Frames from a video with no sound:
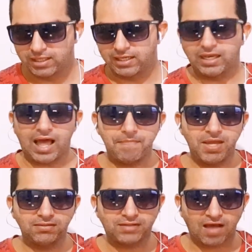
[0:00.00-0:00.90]

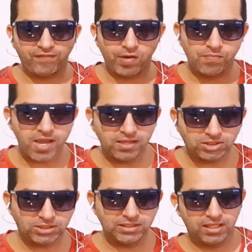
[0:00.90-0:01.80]

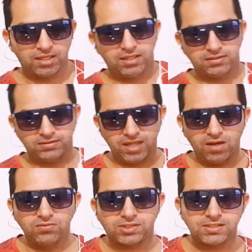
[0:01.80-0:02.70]
Lamentavelmente,
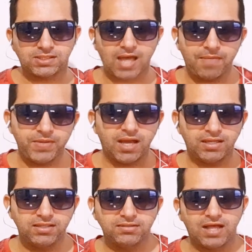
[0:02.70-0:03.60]
não se sabe
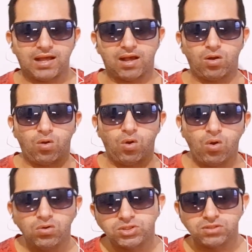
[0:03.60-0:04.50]
ainda
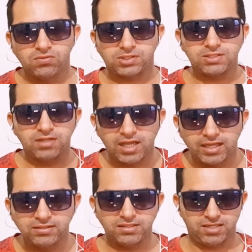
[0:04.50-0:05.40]
onde
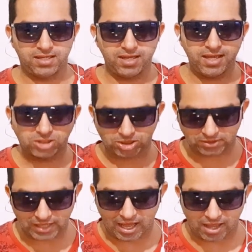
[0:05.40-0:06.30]
Lucilene
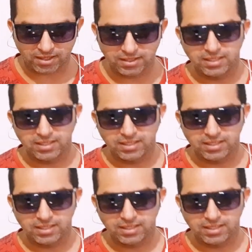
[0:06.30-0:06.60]
está.